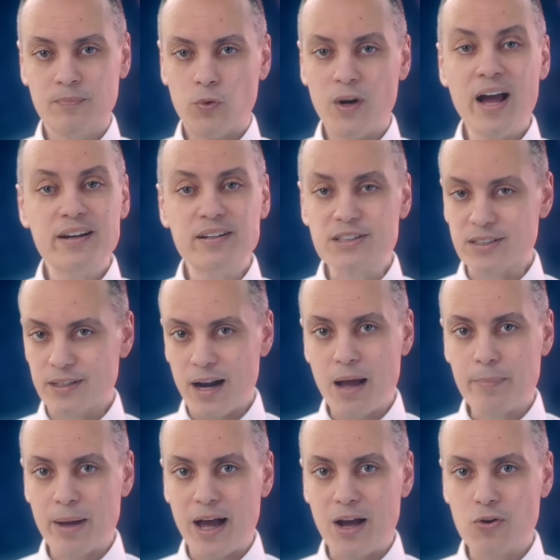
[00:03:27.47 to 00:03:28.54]
ولقى ان
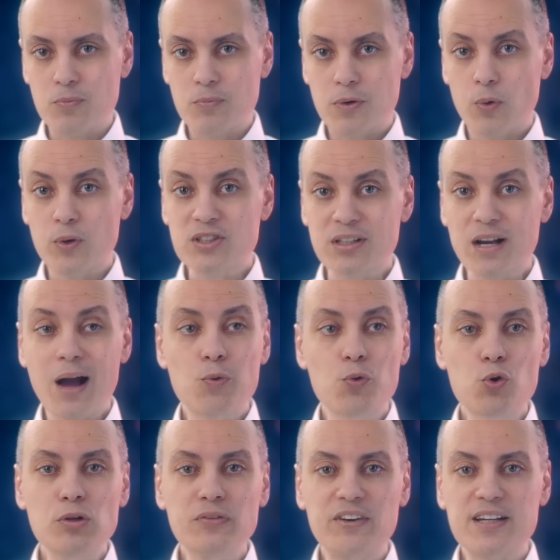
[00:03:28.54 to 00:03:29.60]
الصراع معاهم هو صراع
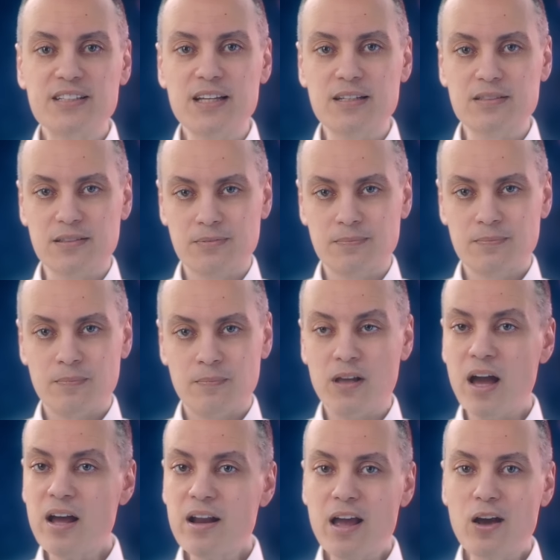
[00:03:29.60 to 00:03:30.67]
وجود في الاساس
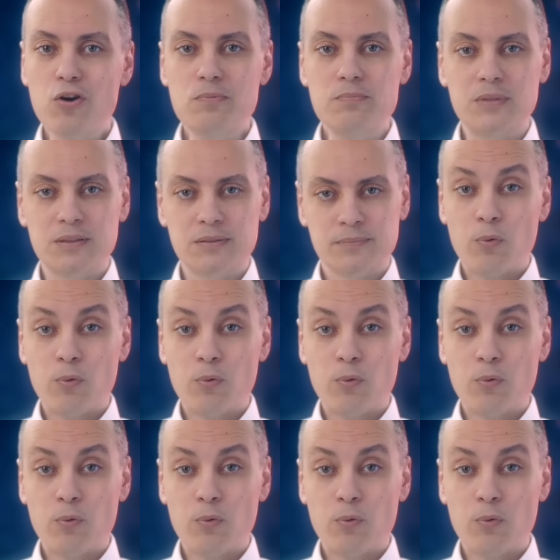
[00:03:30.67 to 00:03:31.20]
يا انا يا هم